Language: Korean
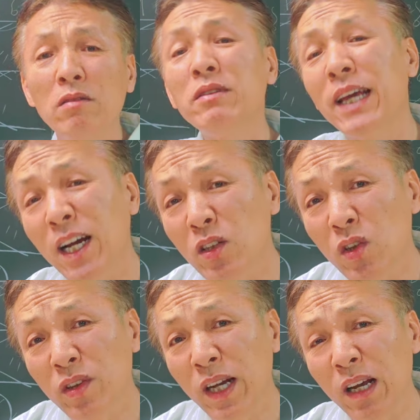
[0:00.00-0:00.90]
내가
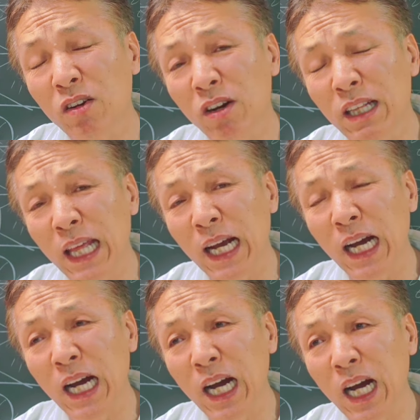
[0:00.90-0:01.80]
선택하는 거야
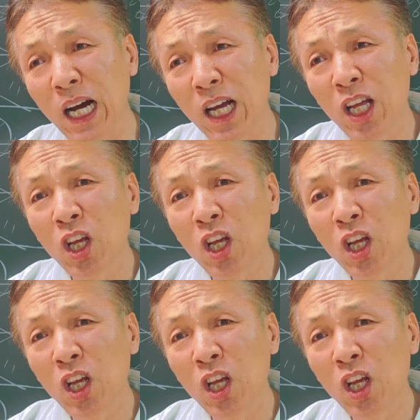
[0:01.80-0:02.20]
내가